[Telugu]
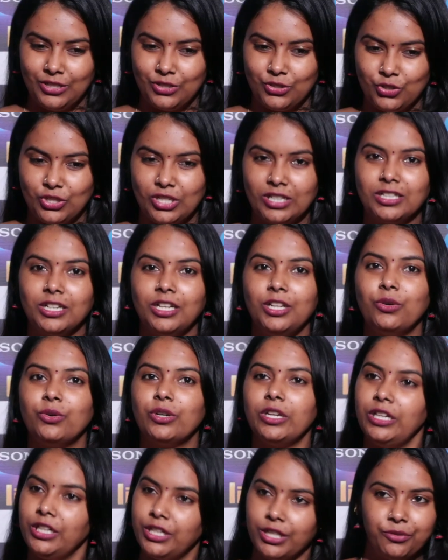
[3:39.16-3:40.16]
సో జనరలీ
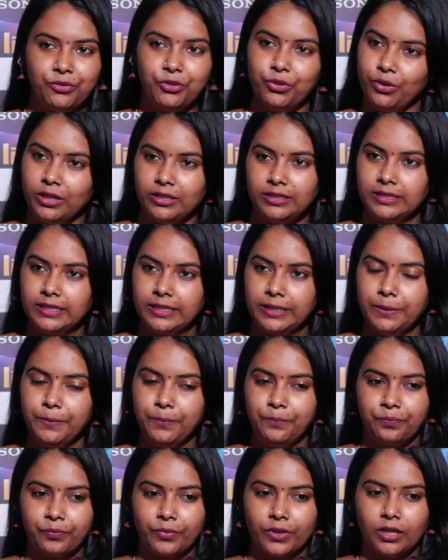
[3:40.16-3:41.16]
ఒక ఇంటర్వ్యూ అంటే
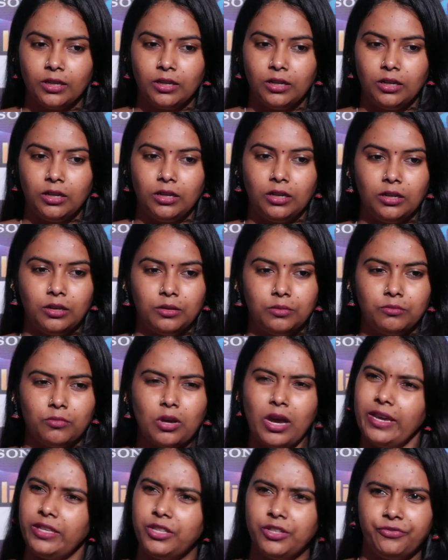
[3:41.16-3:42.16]

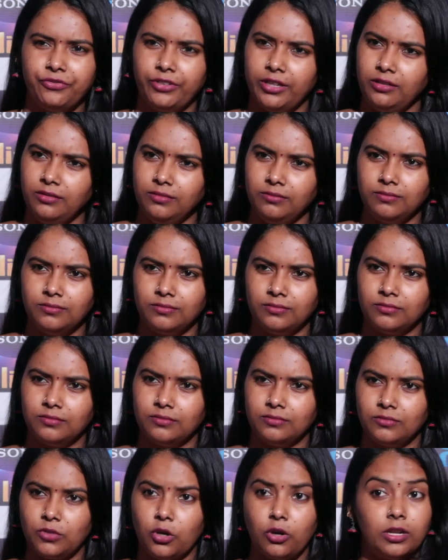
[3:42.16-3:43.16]
ఐదర్ ఫన్
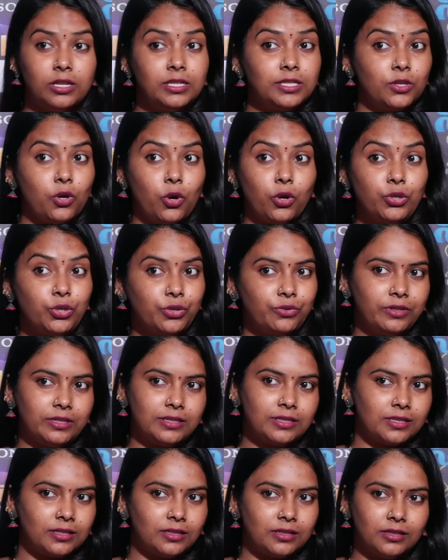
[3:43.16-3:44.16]
ఆర్ ఎల్స్
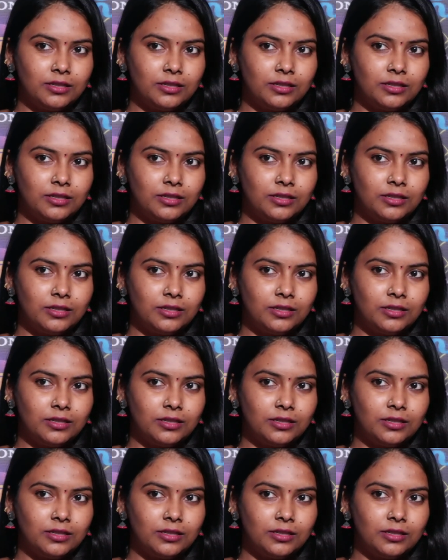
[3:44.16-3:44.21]
కాంట్రవర్సీ